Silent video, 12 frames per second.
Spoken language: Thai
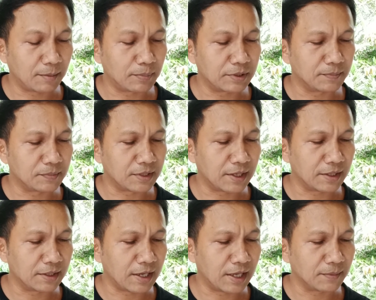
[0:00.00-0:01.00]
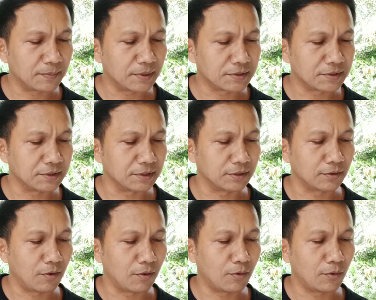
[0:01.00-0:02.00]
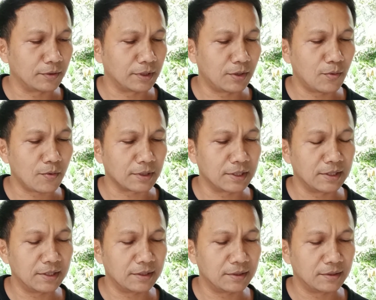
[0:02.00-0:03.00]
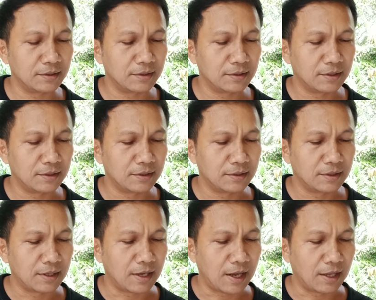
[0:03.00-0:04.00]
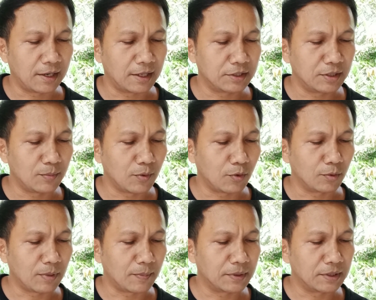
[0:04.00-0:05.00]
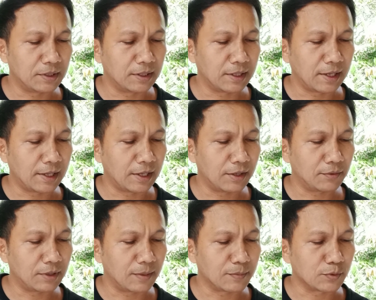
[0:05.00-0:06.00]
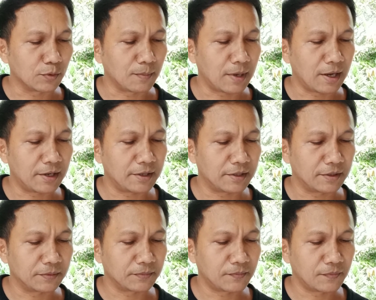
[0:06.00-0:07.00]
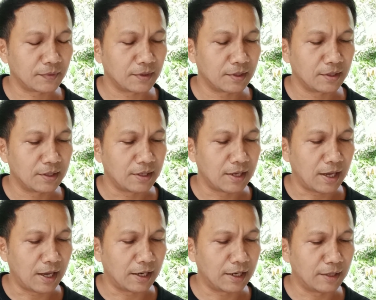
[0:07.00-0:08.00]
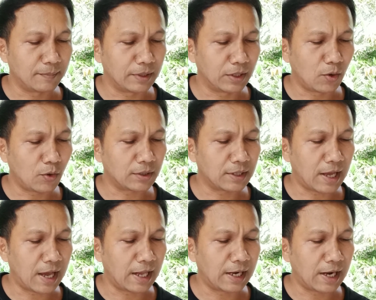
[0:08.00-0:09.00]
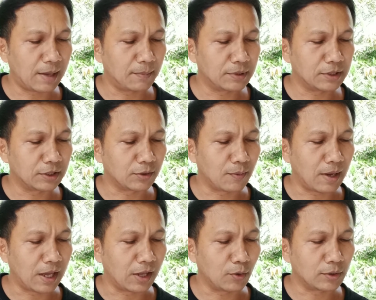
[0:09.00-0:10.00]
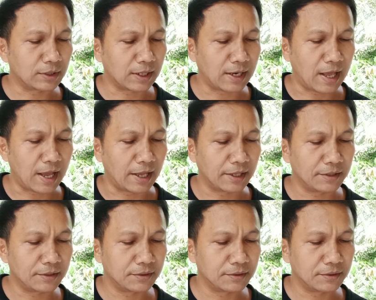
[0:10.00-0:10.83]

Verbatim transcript: รื่องตื้มใจอันประเสริฐของคนในโลกนี้ อะไรที่บุคคลประพฤติดีแล้วนำสุขมาให้ อะไรเป็นรถอันล้ำเลิศกว่ารถทั้งหลาย